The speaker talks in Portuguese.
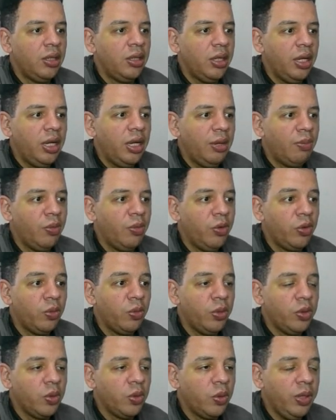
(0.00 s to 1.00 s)
É muito,
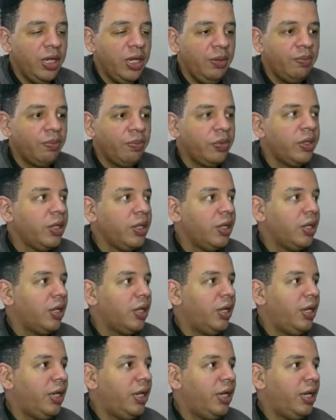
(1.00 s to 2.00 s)
muito green.
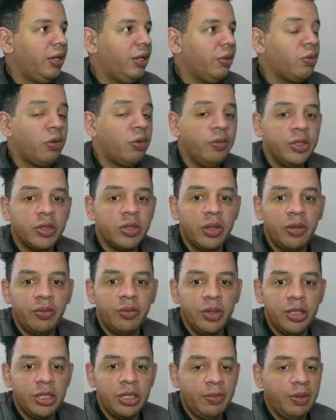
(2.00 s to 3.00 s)
É, o convite que eu
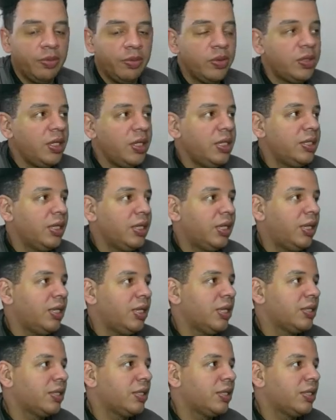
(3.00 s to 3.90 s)
vou deixar para vocês é aqui da